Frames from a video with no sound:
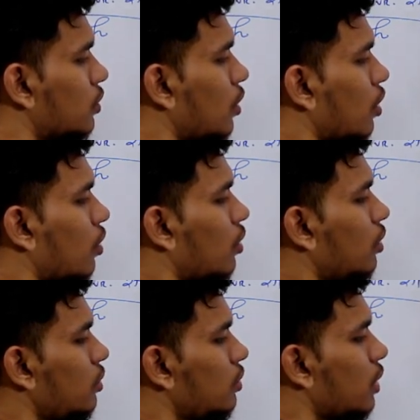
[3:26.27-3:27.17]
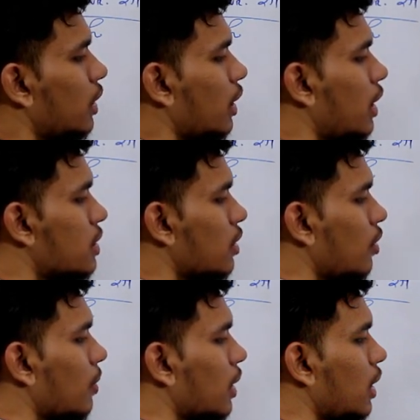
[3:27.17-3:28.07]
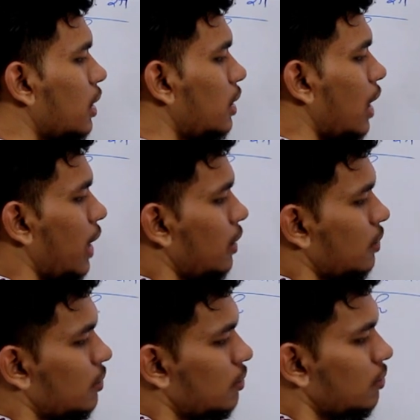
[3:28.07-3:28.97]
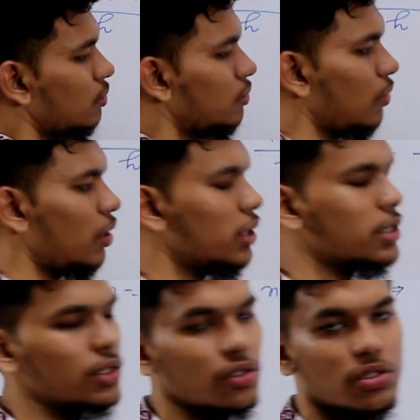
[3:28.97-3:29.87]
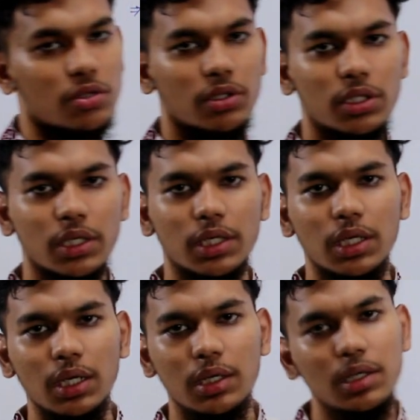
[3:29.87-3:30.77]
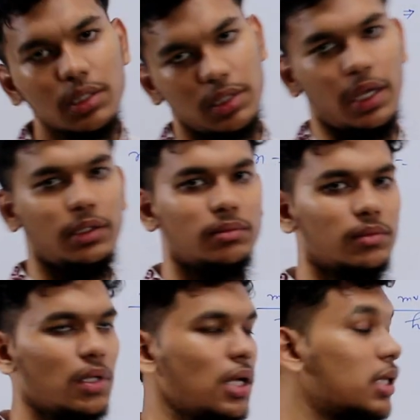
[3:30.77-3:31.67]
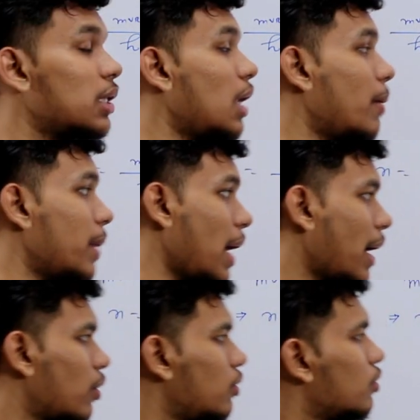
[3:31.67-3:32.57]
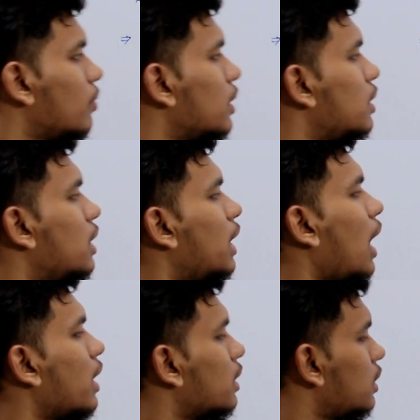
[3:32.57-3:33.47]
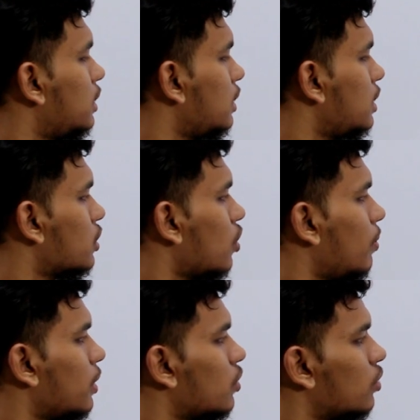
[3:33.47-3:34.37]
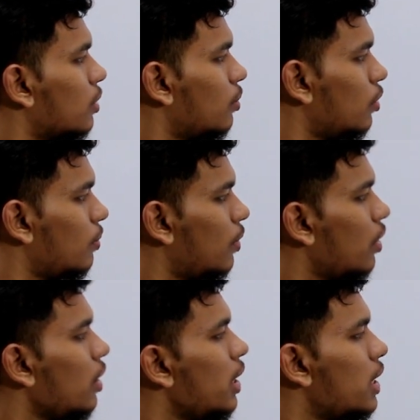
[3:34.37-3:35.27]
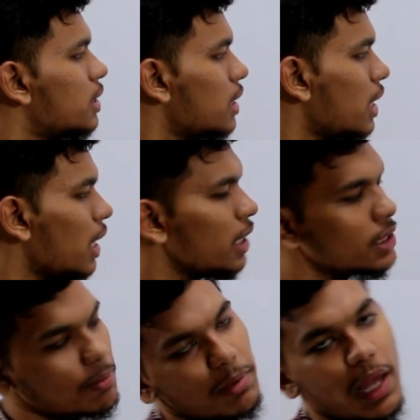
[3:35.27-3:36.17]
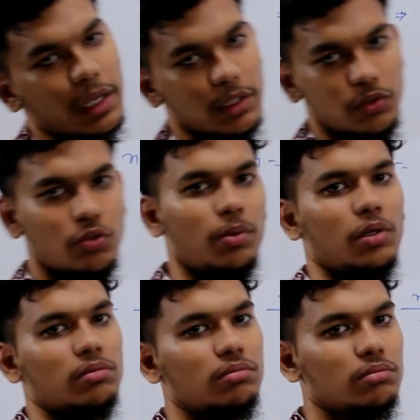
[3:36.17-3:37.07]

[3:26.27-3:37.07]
তখন এটার অ্যান্সার হবে কি ডাইভ বলের সিজিএস ইউনিটটা কি ডাইভ তাহলে আমি এখন তোমাদের আরেকটা জিনিস কমেন্ট করতে বলবো যে এই যে প্ল্যাঙ্কের ধ্রুবক